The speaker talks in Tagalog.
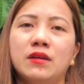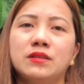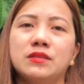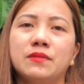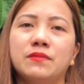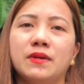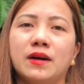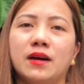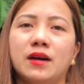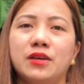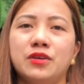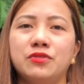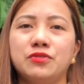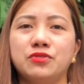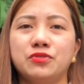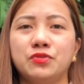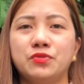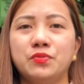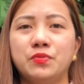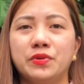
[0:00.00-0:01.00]
sa mga
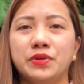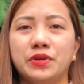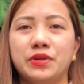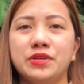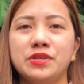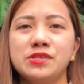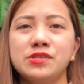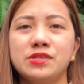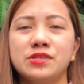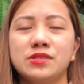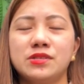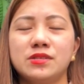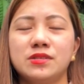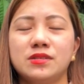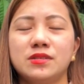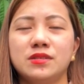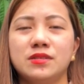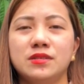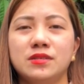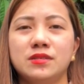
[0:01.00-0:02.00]
YouTubers
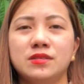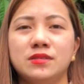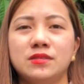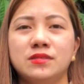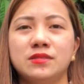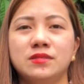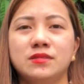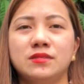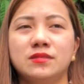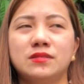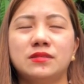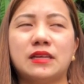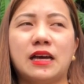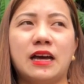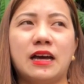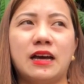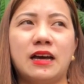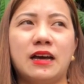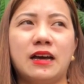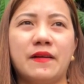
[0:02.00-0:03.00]

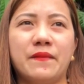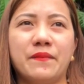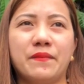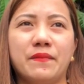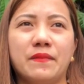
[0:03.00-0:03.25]
na